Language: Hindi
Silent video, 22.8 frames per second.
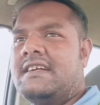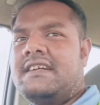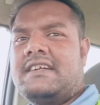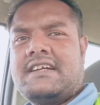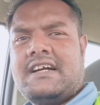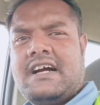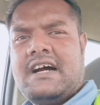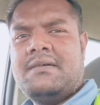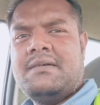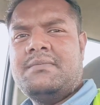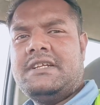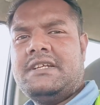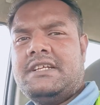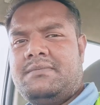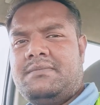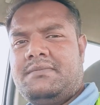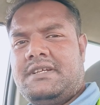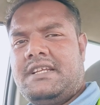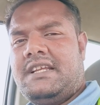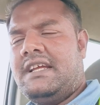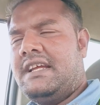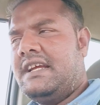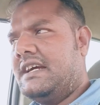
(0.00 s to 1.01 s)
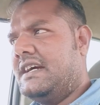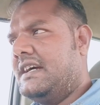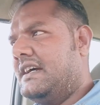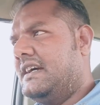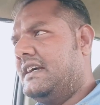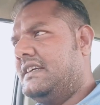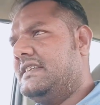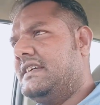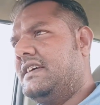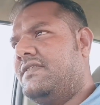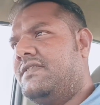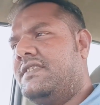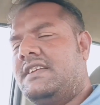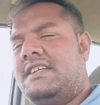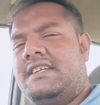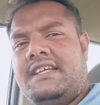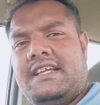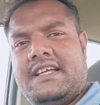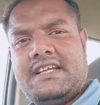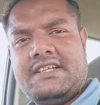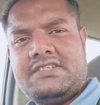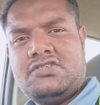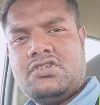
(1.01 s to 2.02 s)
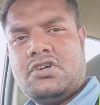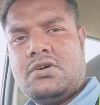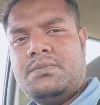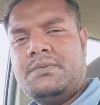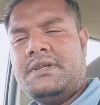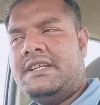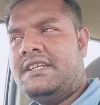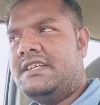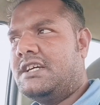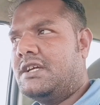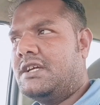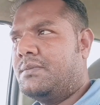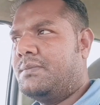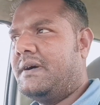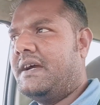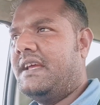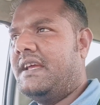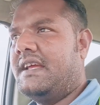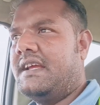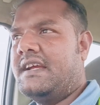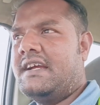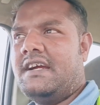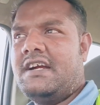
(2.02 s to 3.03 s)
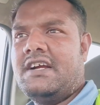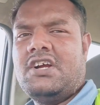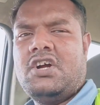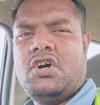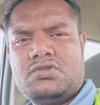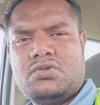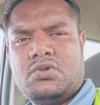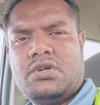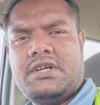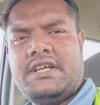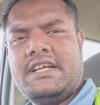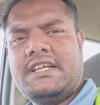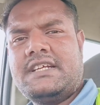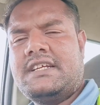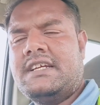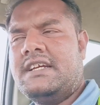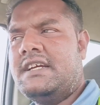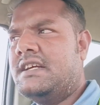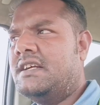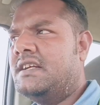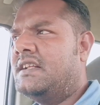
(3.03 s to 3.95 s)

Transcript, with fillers: काम नहीं मिलेगा या फिर ये जॉब नहीं कर पाएगा जो एक